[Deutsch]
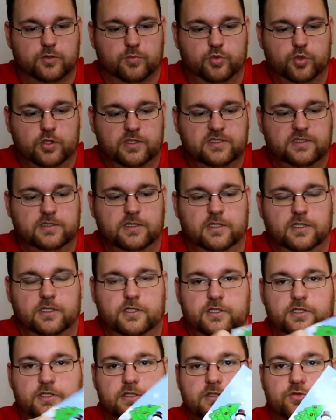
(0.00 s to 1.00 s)
Geburtstag.
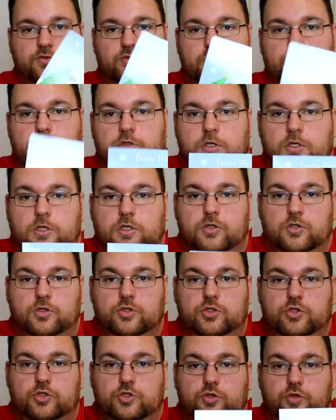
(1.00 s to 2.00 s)
Hier so eine
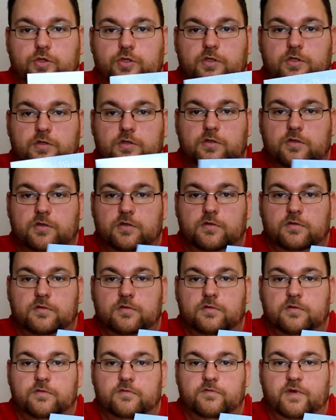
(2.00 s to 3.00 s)
schöne
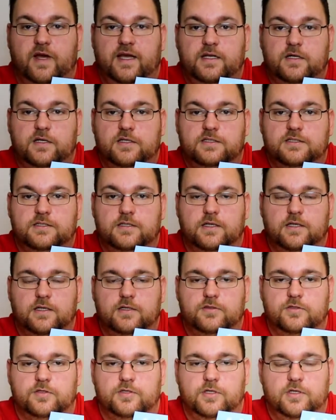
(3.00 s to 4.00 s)

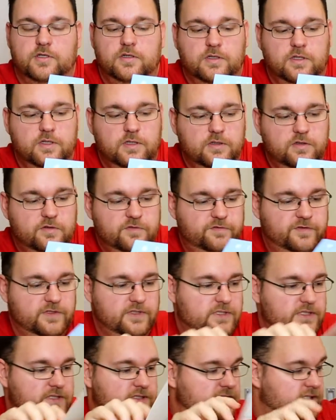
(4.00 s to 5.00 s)
Weihnachtskarte, ja.
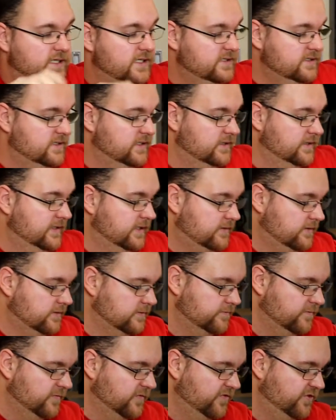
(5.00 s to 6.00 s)
Finde ich sehr, sehr nett.
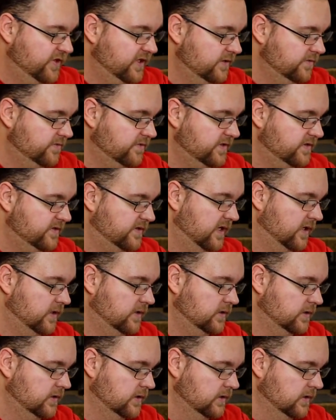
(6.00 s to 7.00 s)
Vielen, vielen
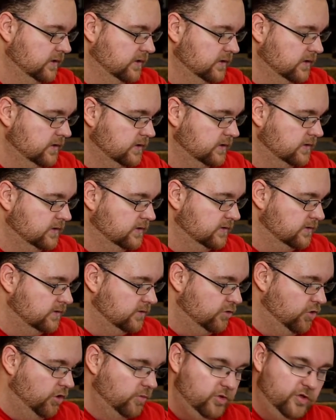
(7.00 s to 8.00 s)
Dank. Äh,
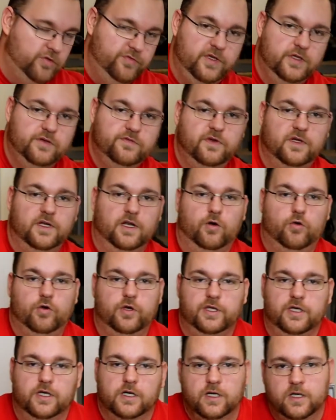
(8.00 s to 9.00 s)
kommt auf jeden Fall auch
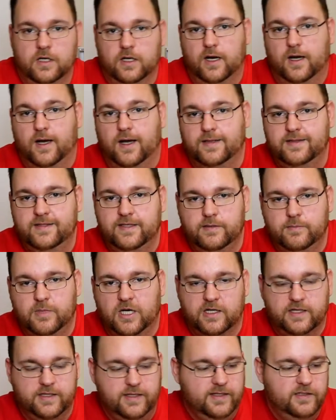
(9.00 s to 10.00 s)
hier an die
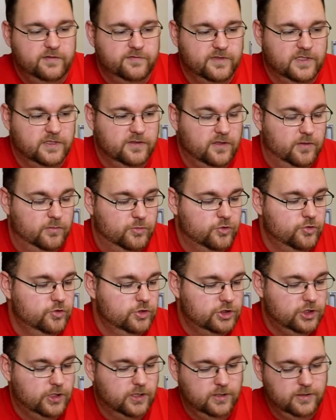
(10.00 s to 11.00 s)
Magnetwand am
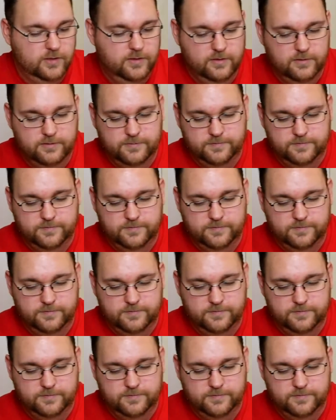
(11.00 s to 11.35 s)
Kühlschrank.